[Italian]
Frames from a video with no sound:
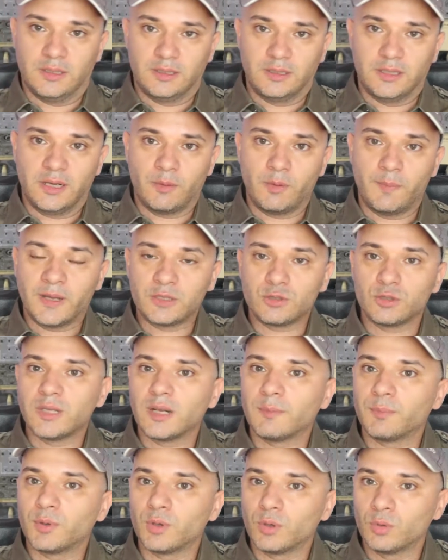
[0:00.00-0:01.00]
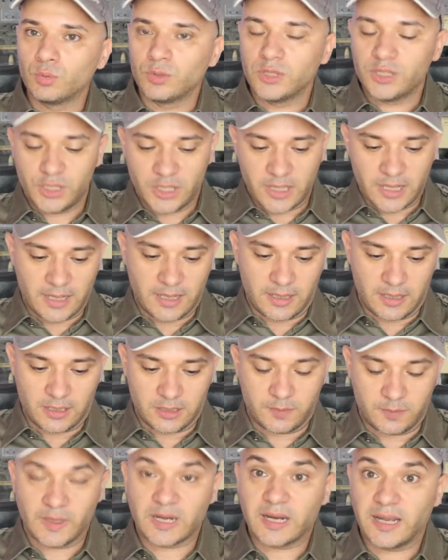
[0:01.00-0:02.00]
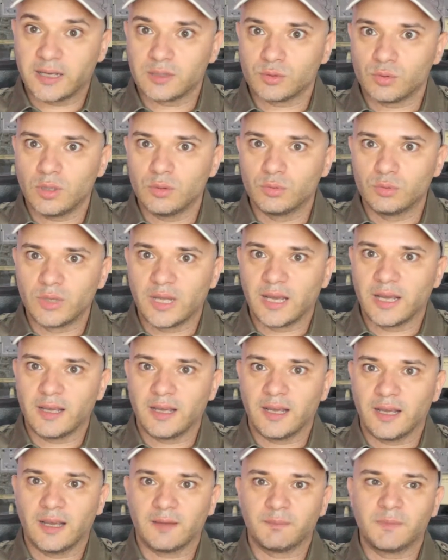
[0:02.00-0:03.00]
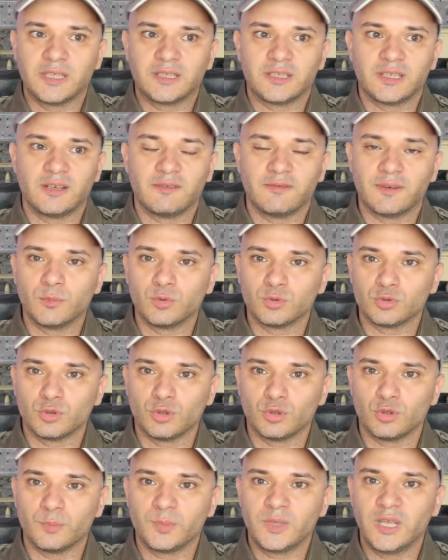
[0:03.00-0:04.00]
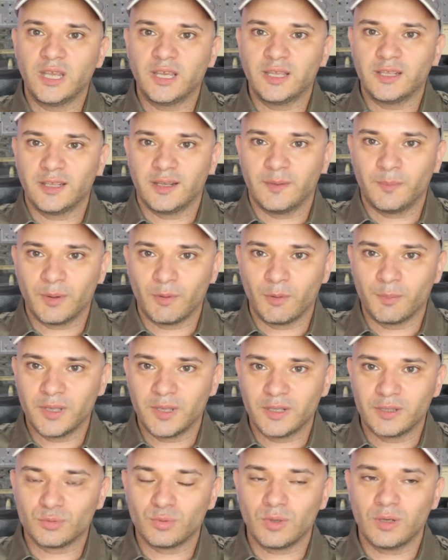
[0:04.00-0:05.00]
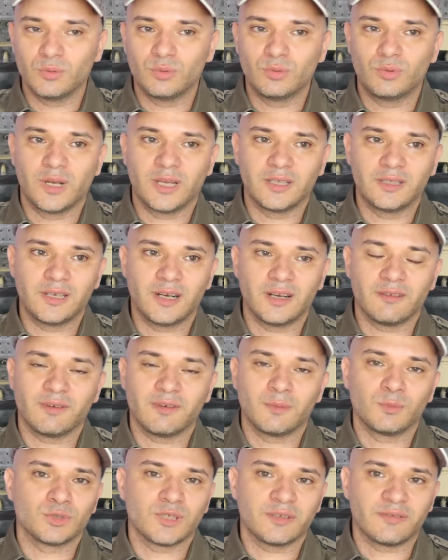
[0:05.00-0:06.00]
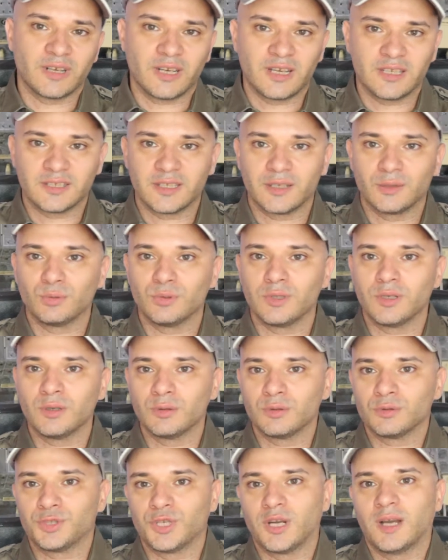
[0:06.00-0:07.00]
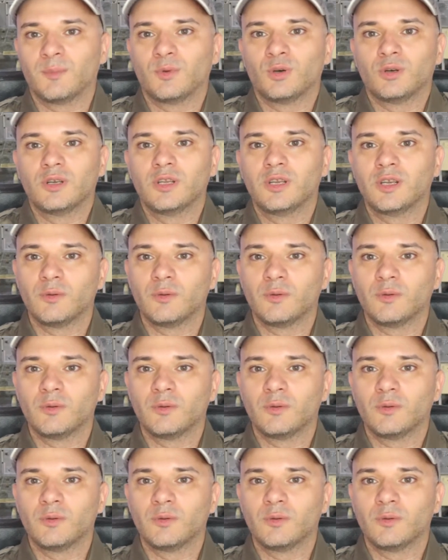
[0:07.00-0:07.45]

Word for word: dell'equipaggio dell'Apollo 11 a sbarcare sulla Luna, a mettere il famoso piede, il primo piede sulla Luna e dire la famosa frase che tutti conosciamo,